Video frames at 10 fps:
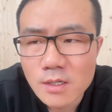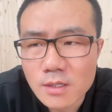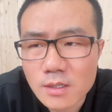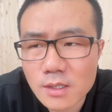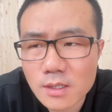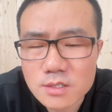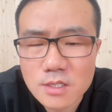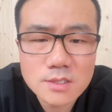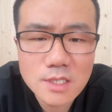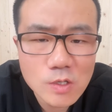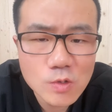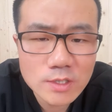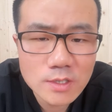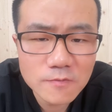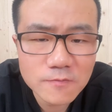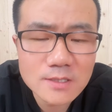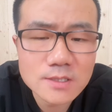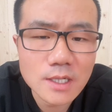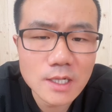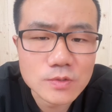呃，成长过程芳
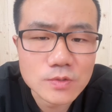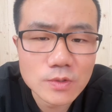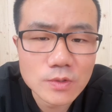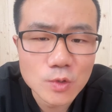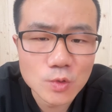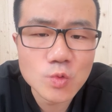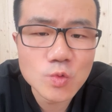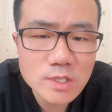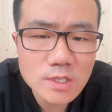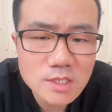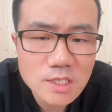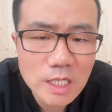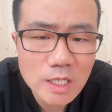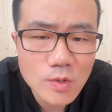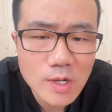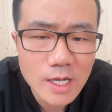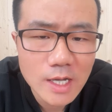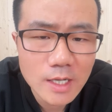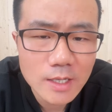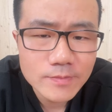心暗许，如今阶
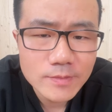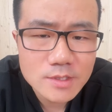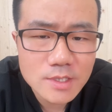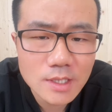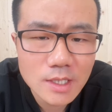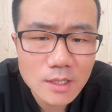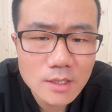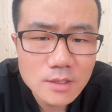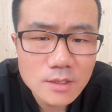段这个